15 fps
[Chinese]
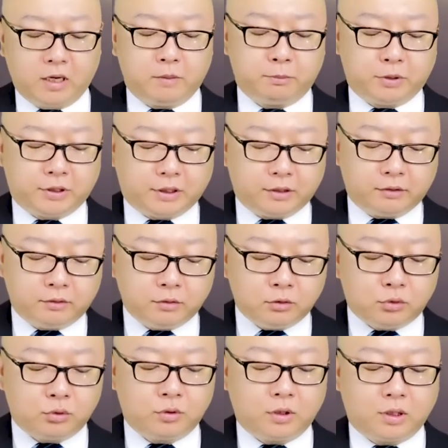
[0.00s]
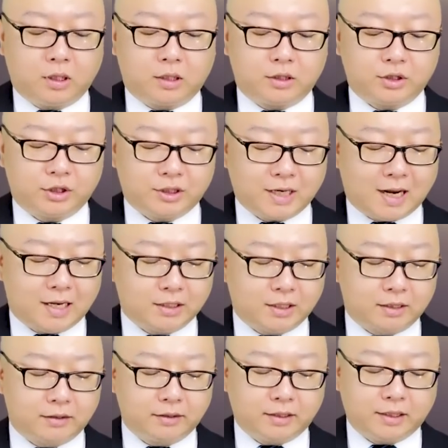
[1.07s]
平均的沙
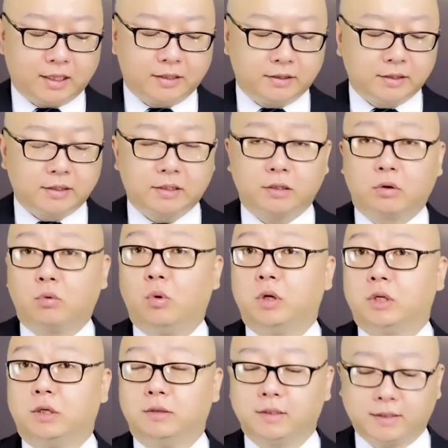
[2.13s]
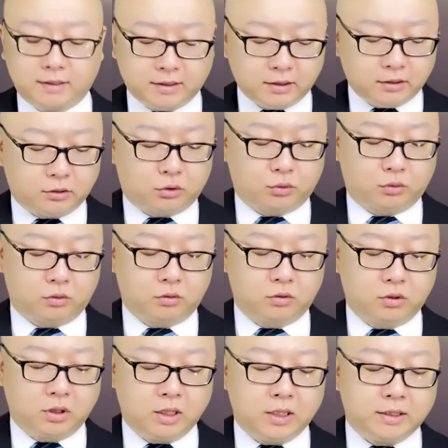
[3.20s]
尘天气过程次数，
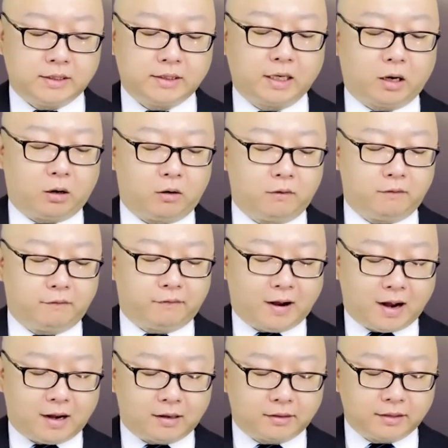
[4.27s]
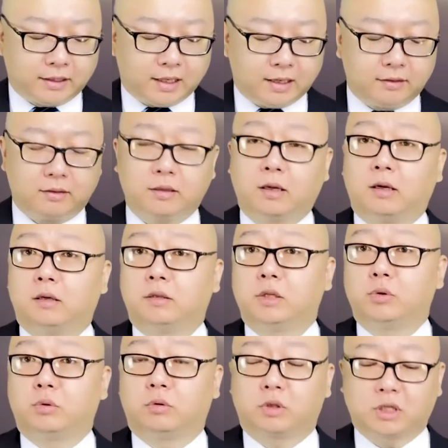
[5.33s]
较往年的
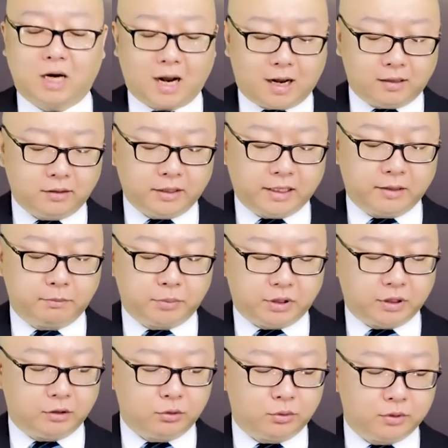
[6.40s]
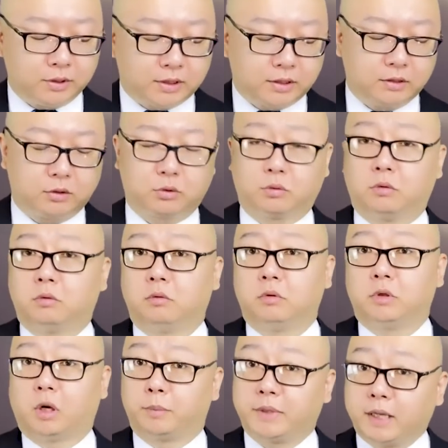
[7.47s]
这种常年平均次数
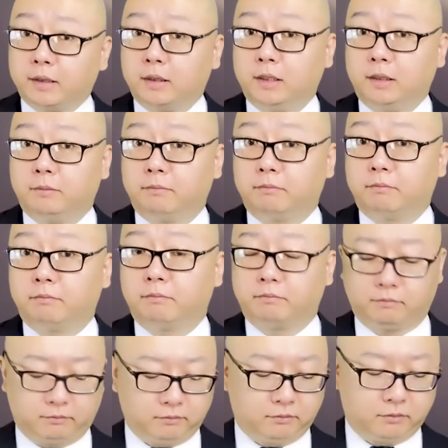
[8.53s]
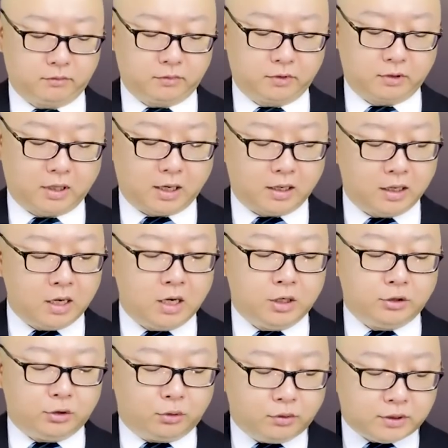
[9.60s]
要偏低啊，
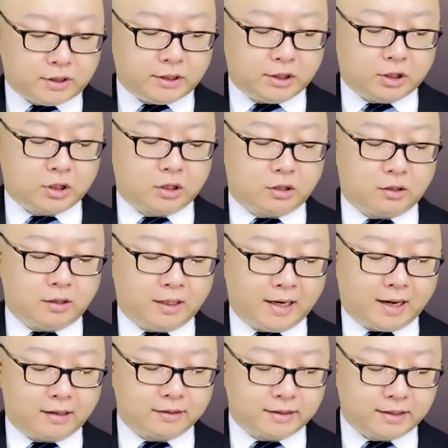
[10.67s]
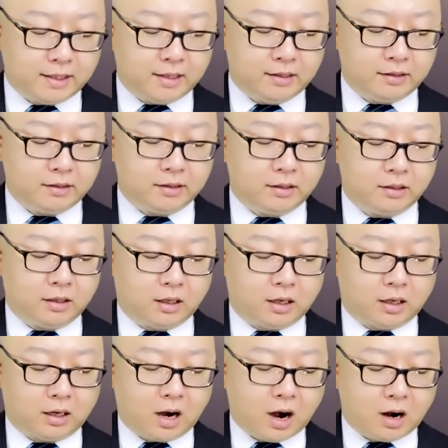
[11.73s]
尤其是两千
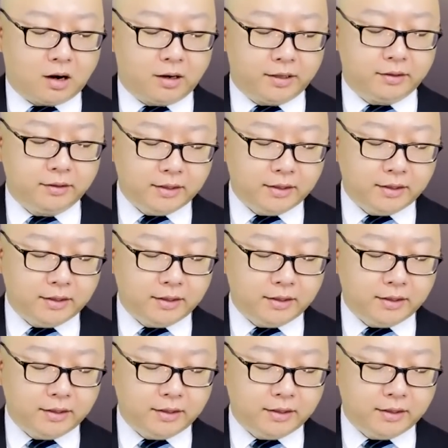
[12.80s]
呃二零